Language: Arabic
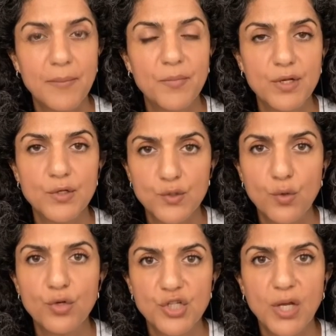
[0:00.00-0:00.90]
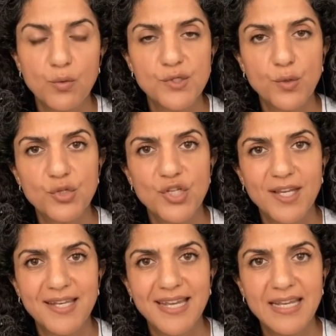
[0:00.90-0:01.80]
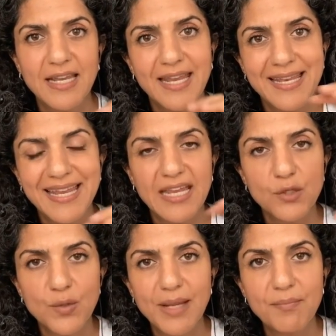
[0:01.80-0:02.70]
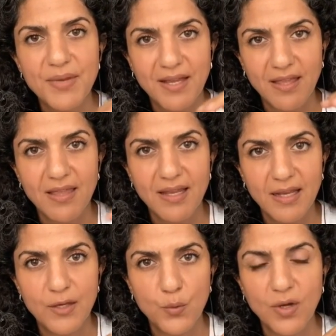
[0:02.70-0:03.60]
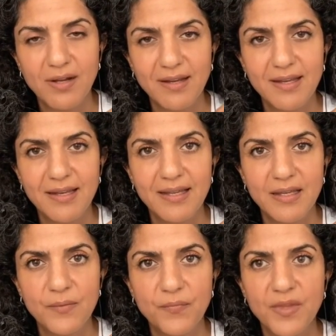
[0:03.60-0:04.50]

من الزوج أو الزوجة إن, إن هي تلبي هذه الأدوار كلها